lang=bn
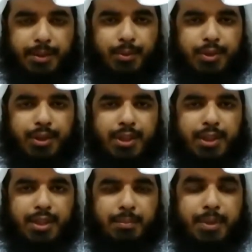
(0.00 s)
এবং
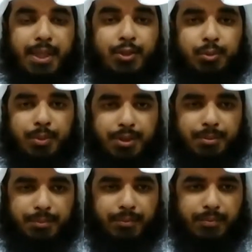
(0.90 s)
তাদের বেয়াদবি
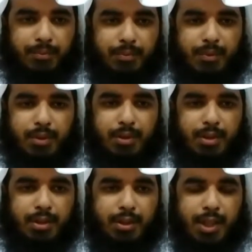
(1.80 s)

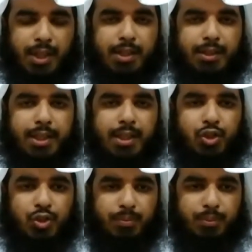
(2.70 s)
আল্লাহ তালার
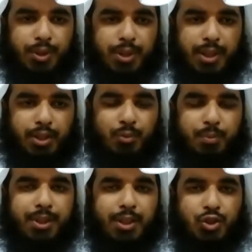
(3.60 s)
সম্পর্কে
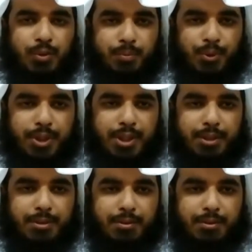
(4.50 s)
নবীদের সম্পর্কে